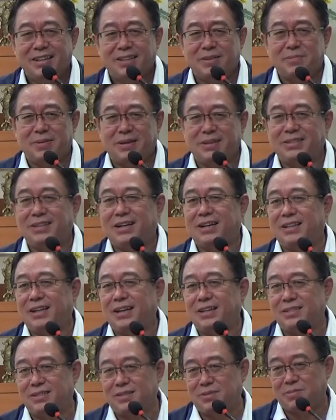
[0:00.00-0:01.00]
他没啥
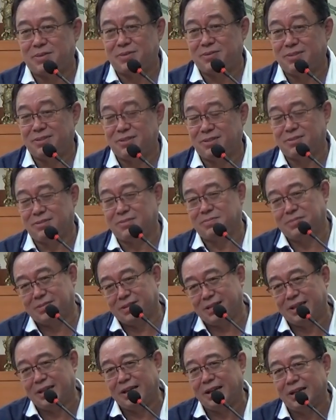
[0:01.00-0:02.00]
大事把我叫去
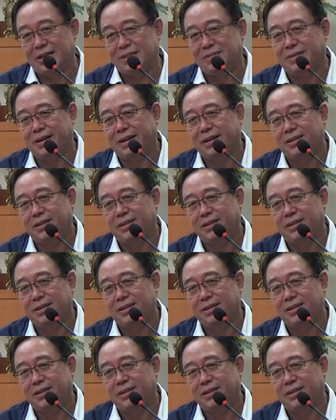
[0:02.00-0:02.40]
柏林干什么？